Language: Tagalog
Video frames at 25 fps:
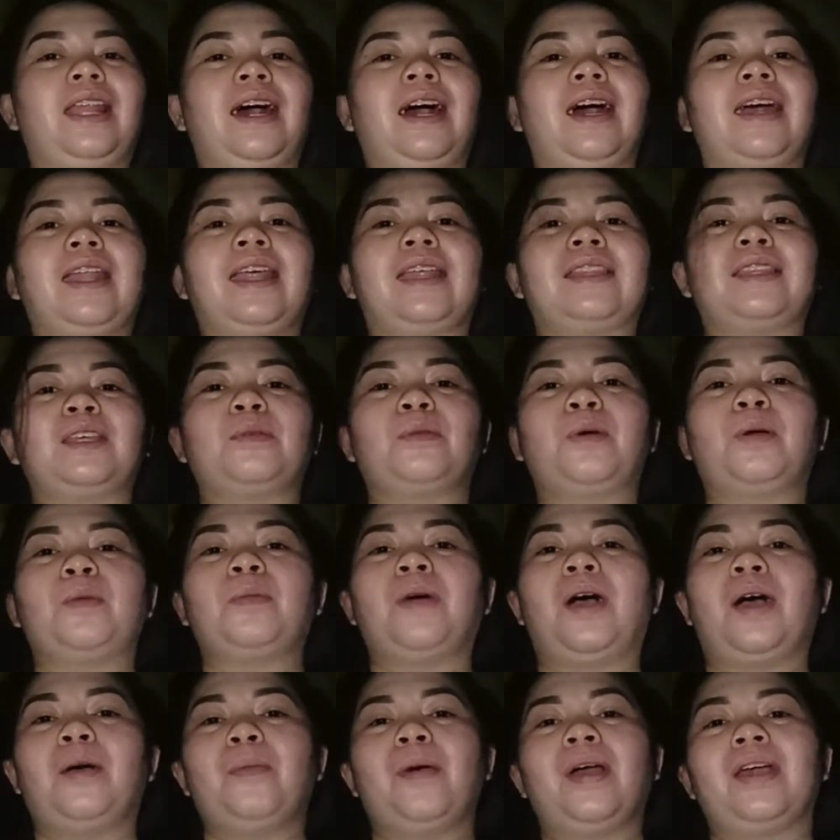nating
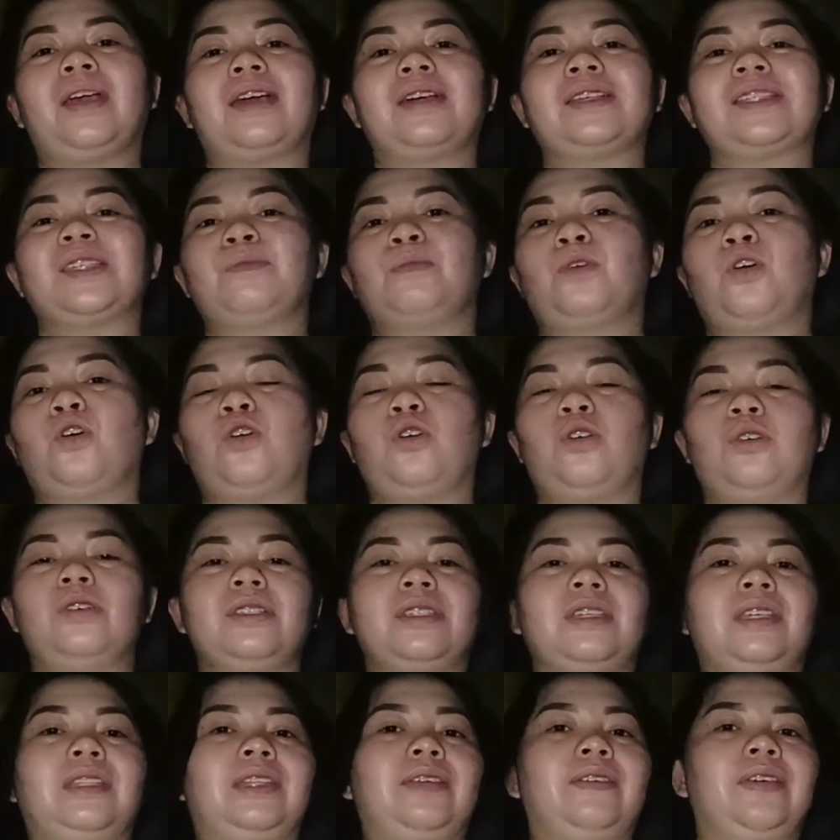magbabay kasi
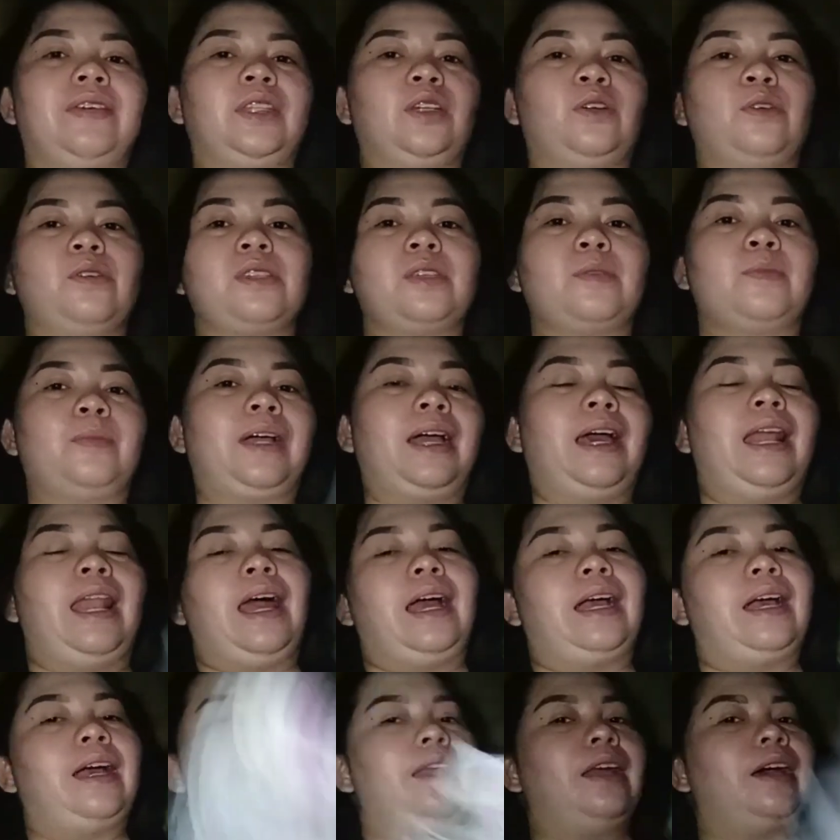magkoconcentrate ako sa pag-alaga
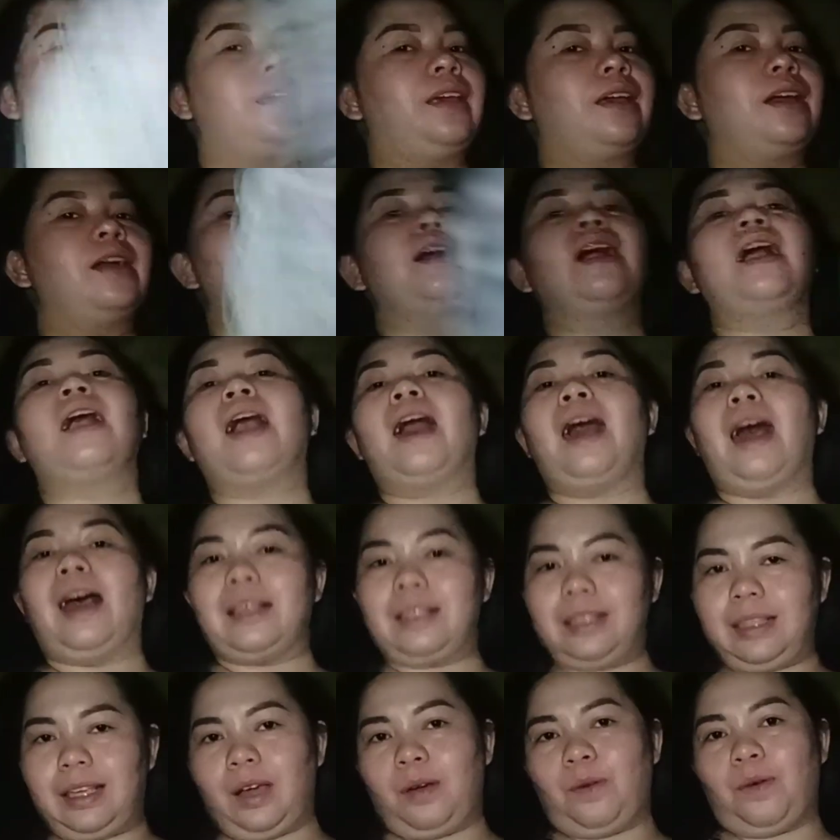ng aking
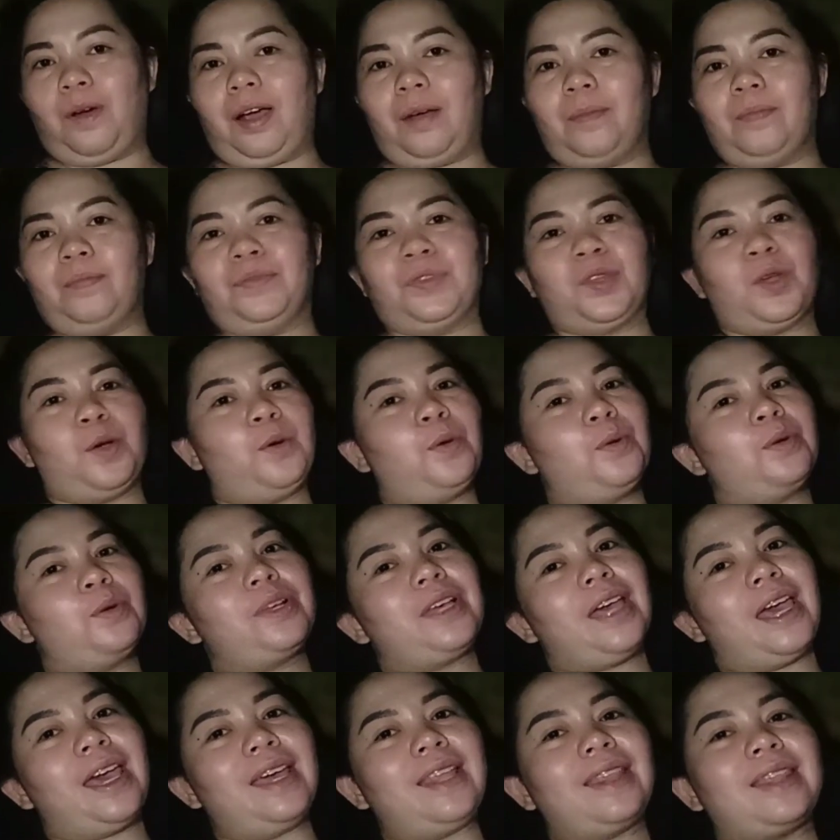asawa. Okay?
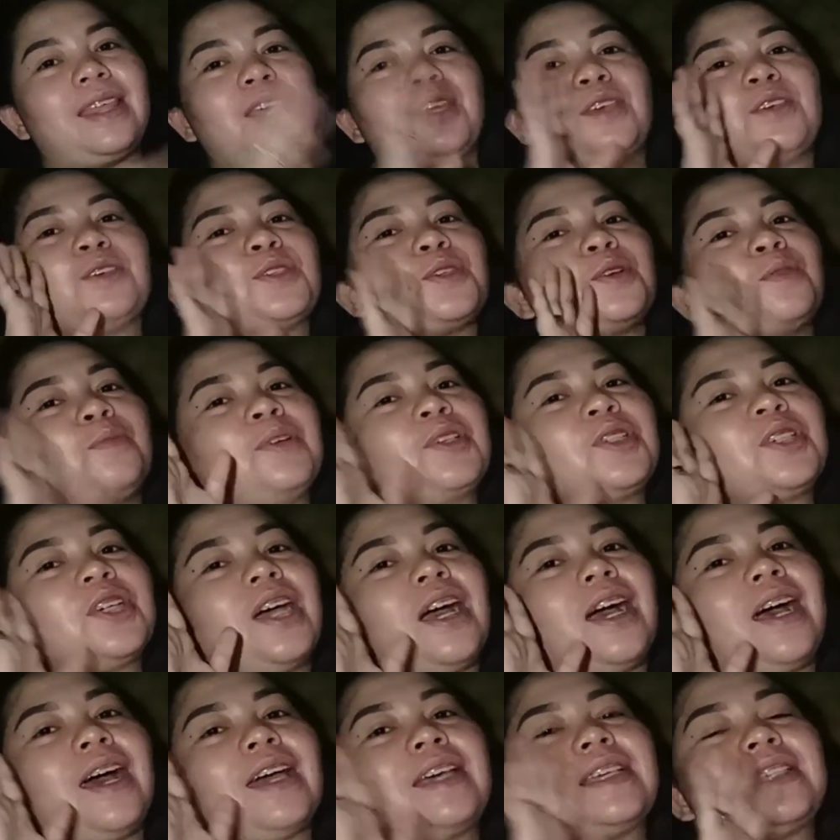Thank you so much,
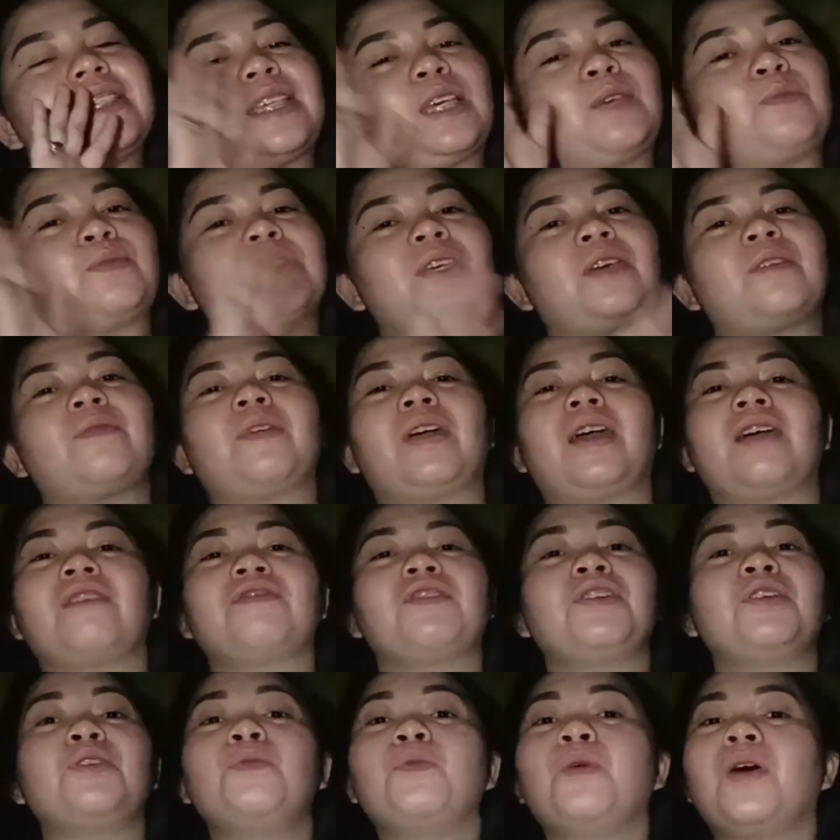guys. Keep safe,
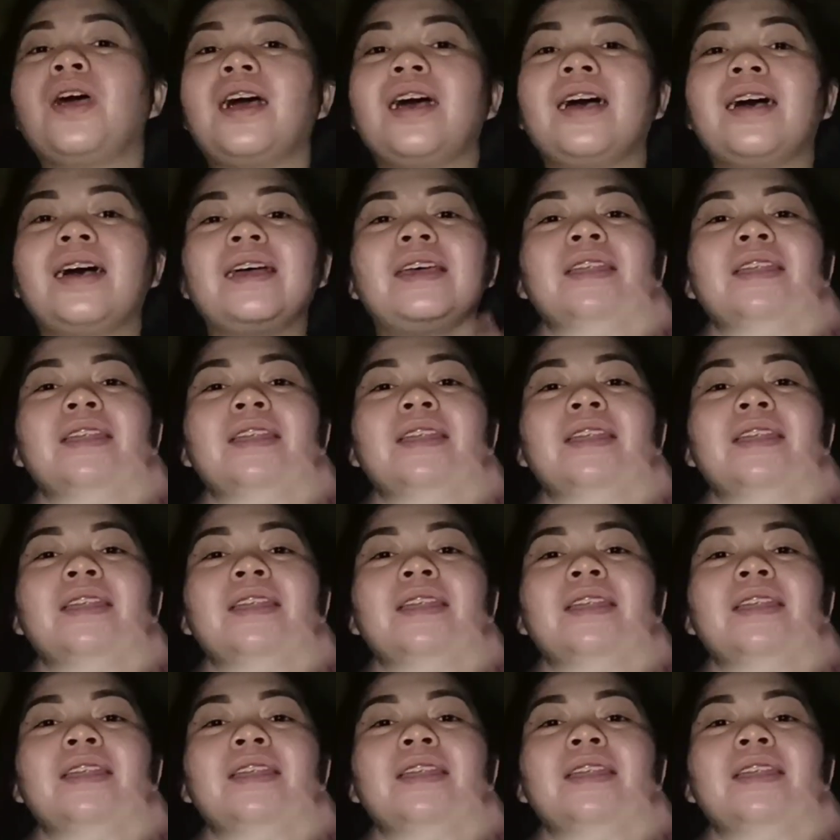everyone.